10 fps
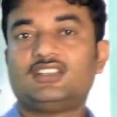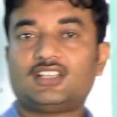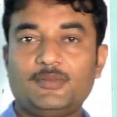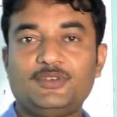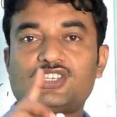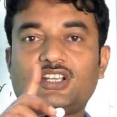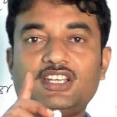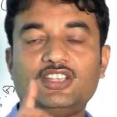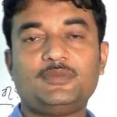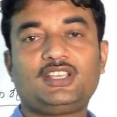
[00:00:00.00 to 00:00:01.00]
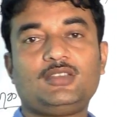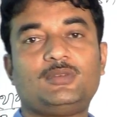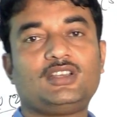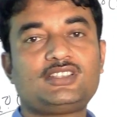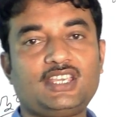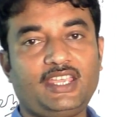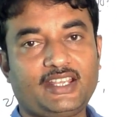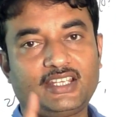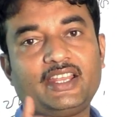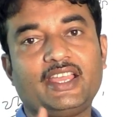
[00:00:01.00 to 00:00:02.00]
তাহলে বিষয়টা নিয়মে কি বলা হচ্ছে
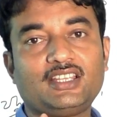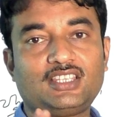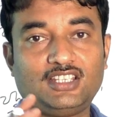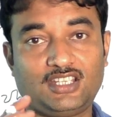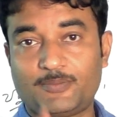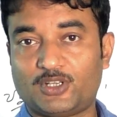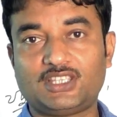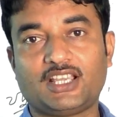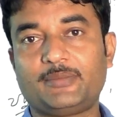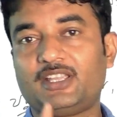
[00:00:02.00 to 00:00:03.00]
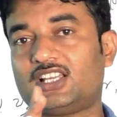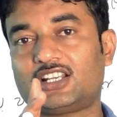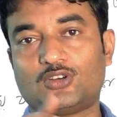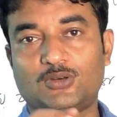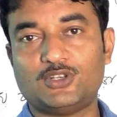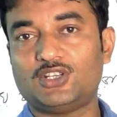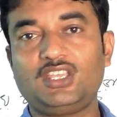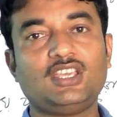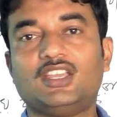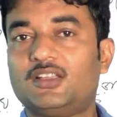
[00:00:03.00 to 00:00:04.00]
একটি ন্যায়ে তিনটি পদ থাকবে তার কমও
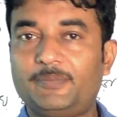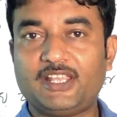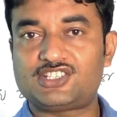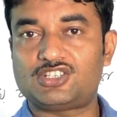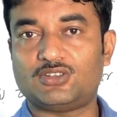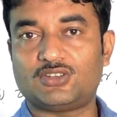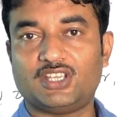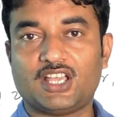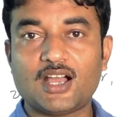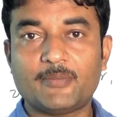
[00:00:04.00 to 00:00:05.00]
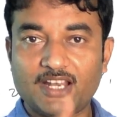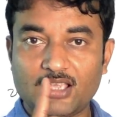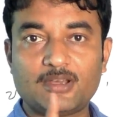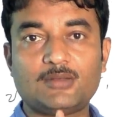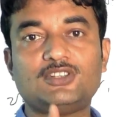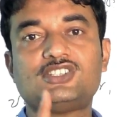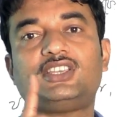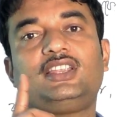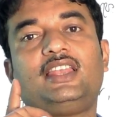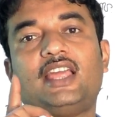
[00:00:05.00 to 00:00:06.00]
নয় বেশিও নয় আবার একবার
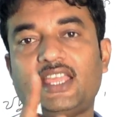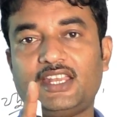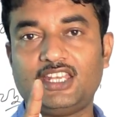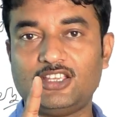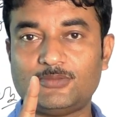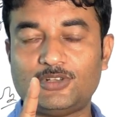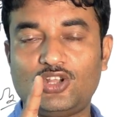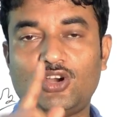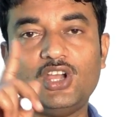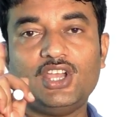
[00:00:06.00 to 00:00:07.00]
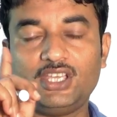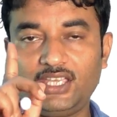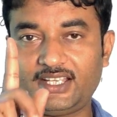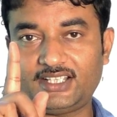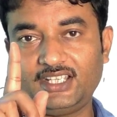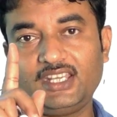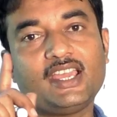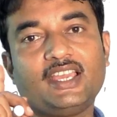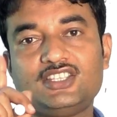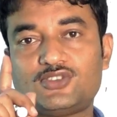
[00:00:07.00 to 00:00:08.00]
বলছি ন্যায়ের নিয়ম হলো একটি
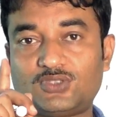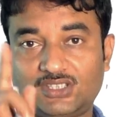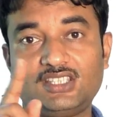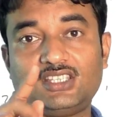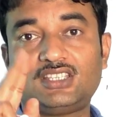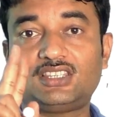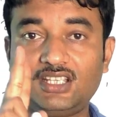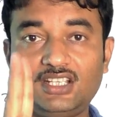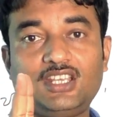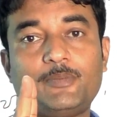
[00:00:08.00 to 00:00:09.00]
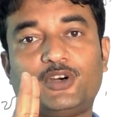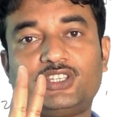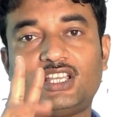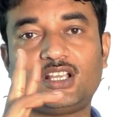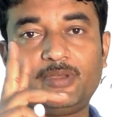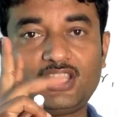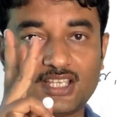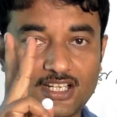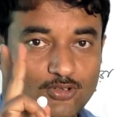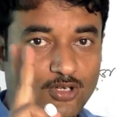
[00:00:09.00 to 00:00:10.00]
ন্যায় যুক্তিতে তিনটি পদ থাকবে
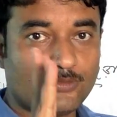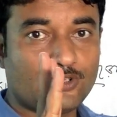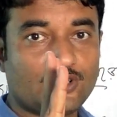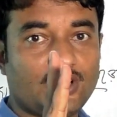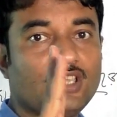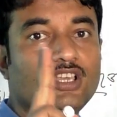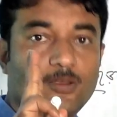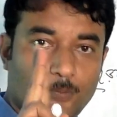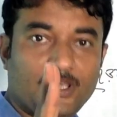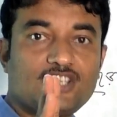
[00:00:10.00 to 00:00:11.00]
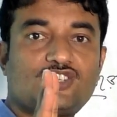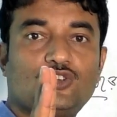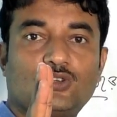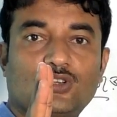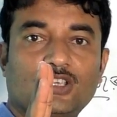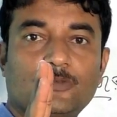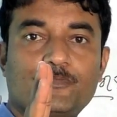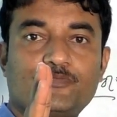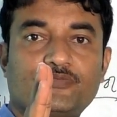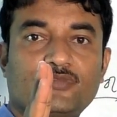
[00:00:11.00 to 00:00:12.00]
তার কমও নয় বেশিও নয়
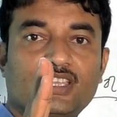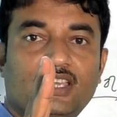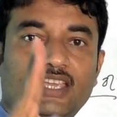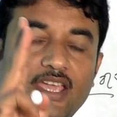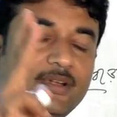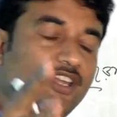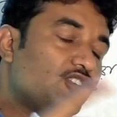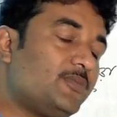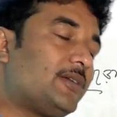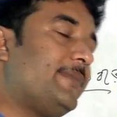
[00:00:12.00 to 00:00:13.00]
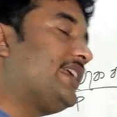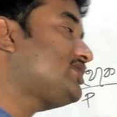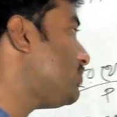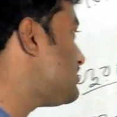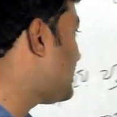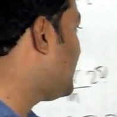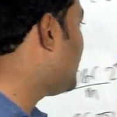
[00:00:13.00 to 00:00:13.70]
এবার নিয়মটা ম্যাচ করছে